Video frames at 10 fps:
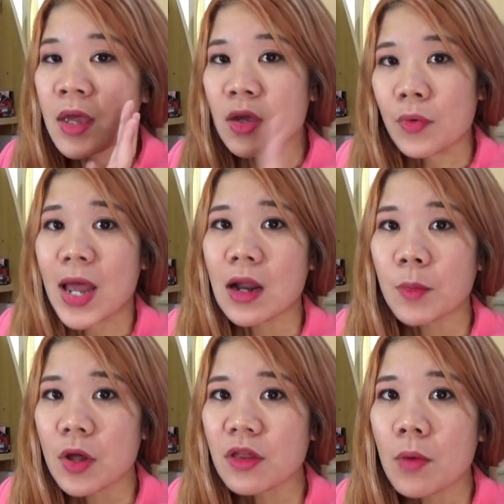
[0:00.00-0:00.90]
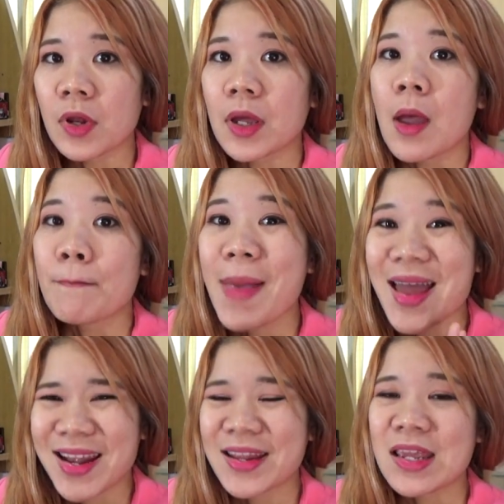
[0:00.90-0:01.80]
เกี่ยวกับการทำข้อสอบเลย
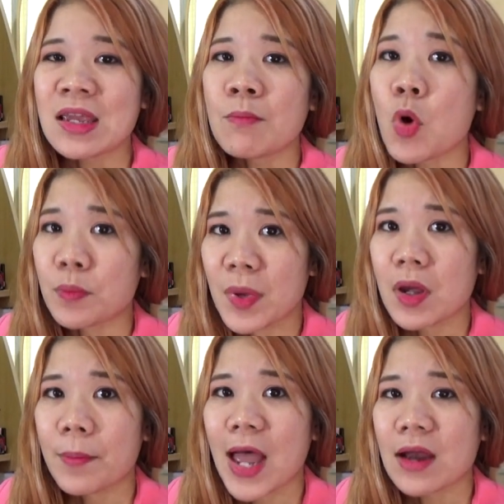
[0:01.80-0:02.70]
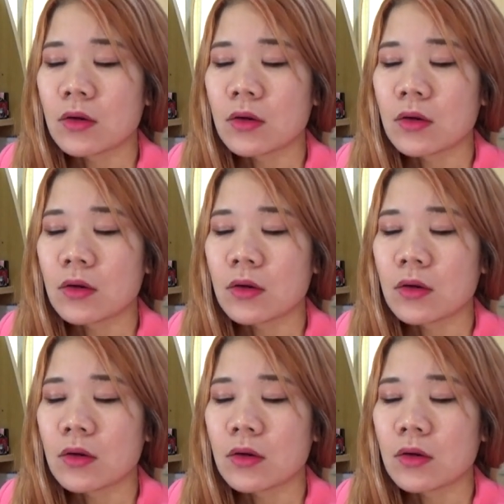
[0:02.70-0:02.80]
8 นาทีหมดไปกับกา